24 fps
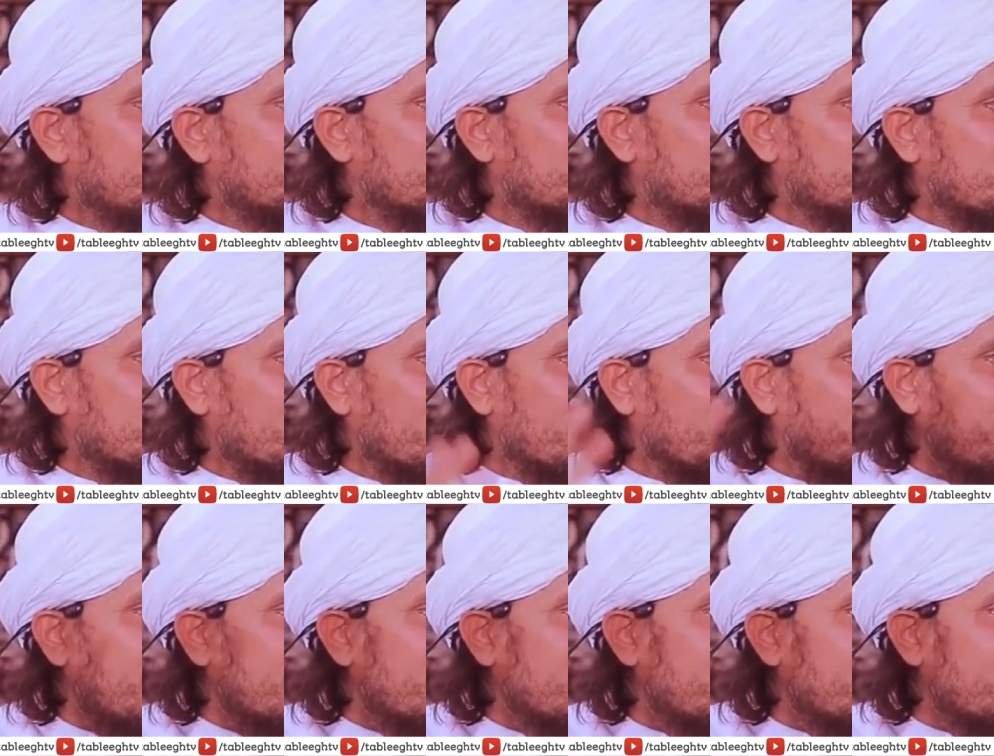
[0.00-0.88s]
तो छोटे
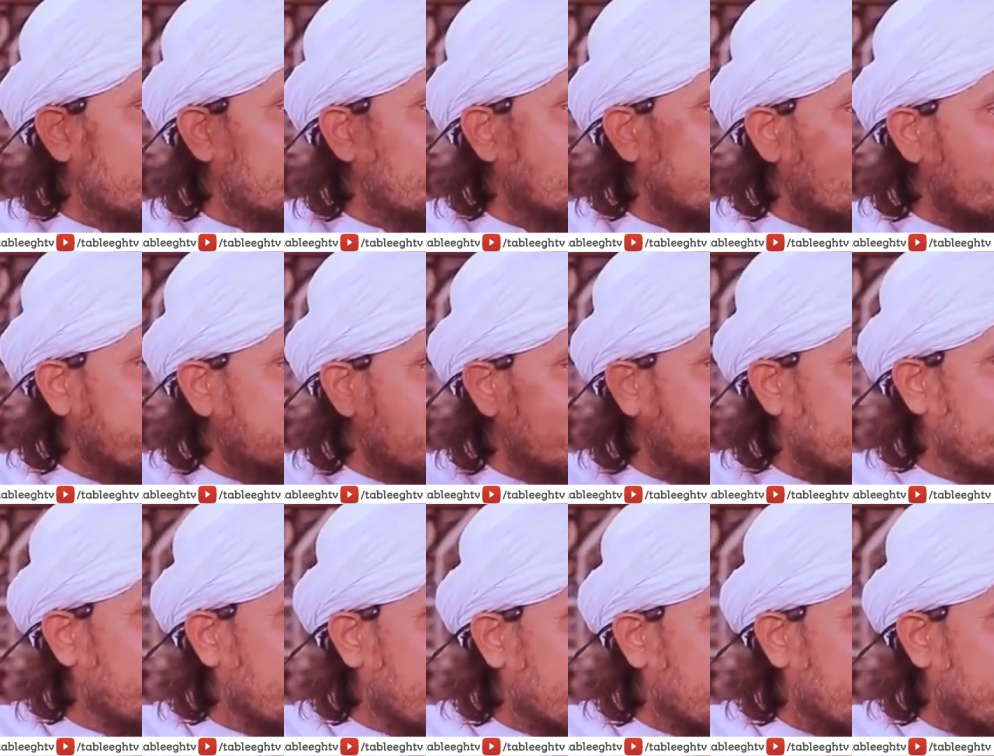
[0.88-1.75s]
भाई को जब
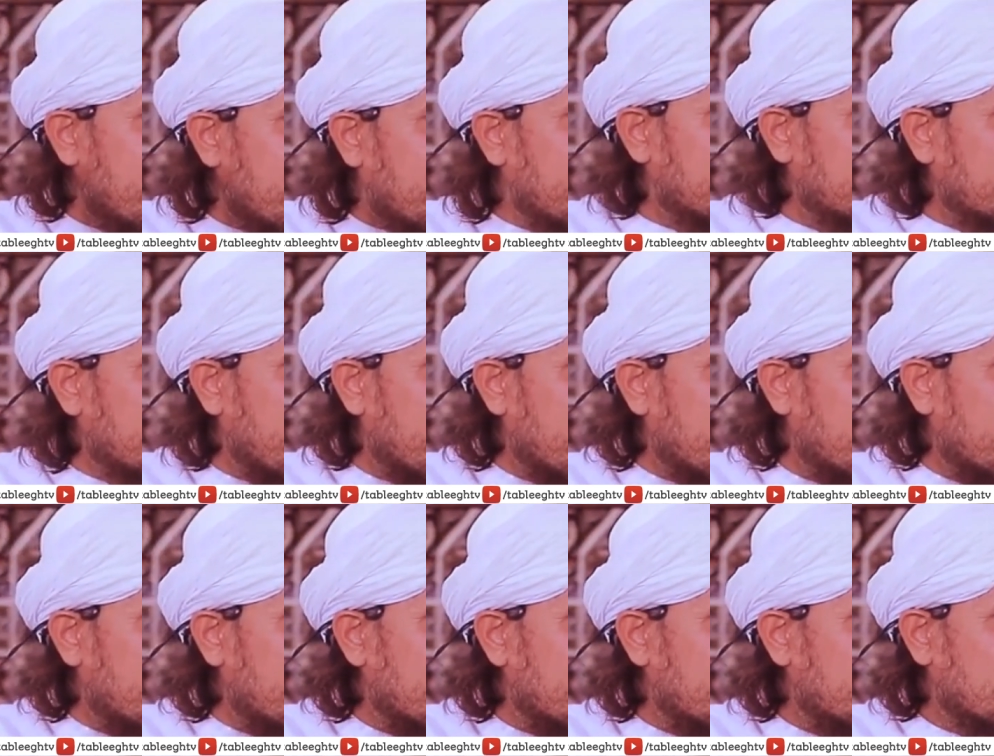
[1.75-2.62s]
इसने मारा है गलत मारा
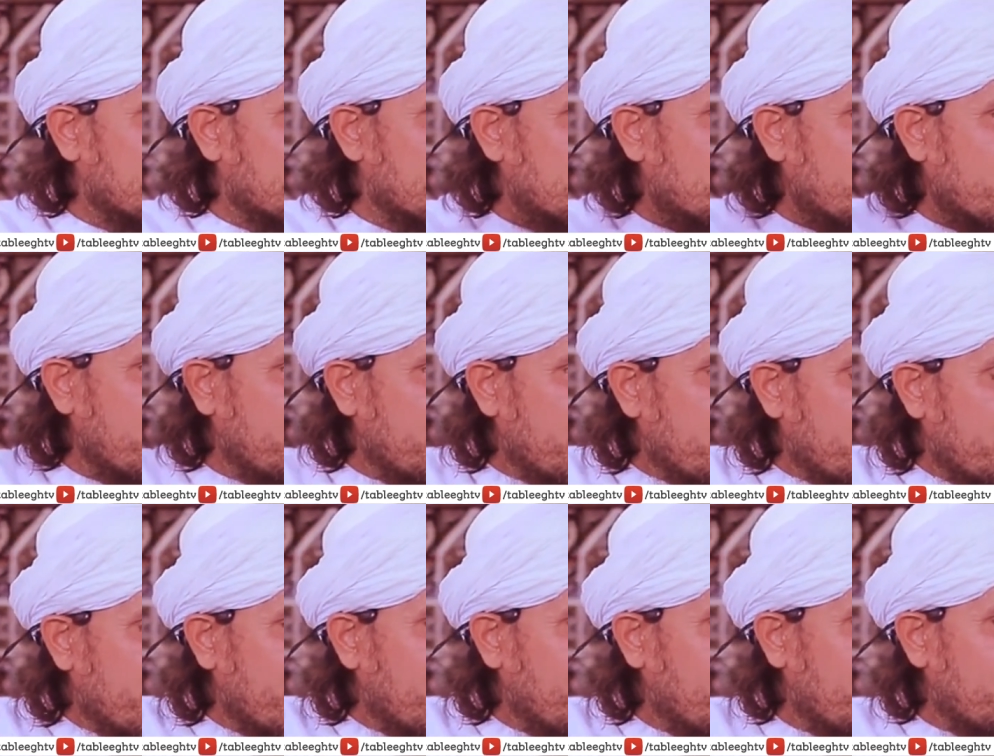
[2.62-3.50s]
तो छोटे ने
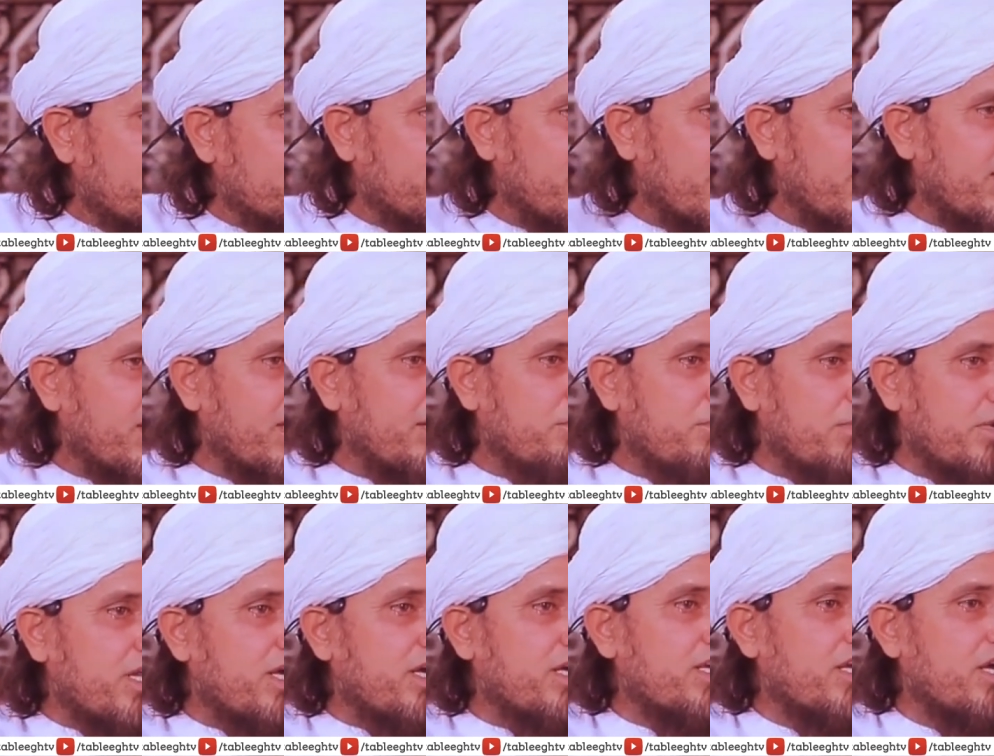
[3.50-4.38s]
बड़े को बताया
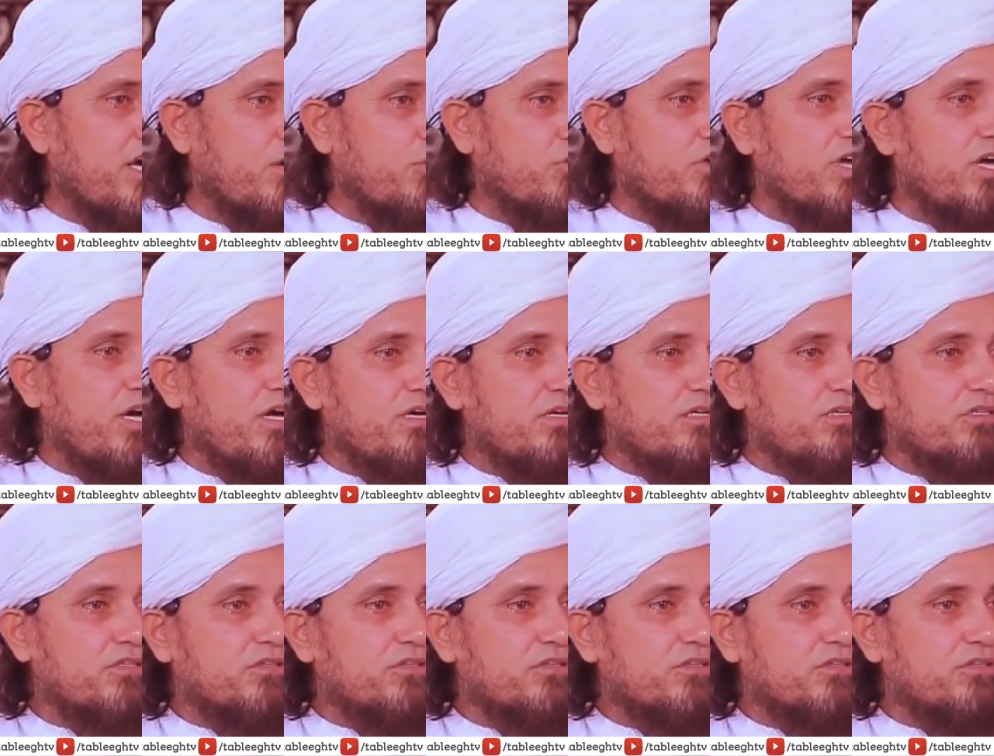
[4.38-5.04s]
बड़ा क्या हो गया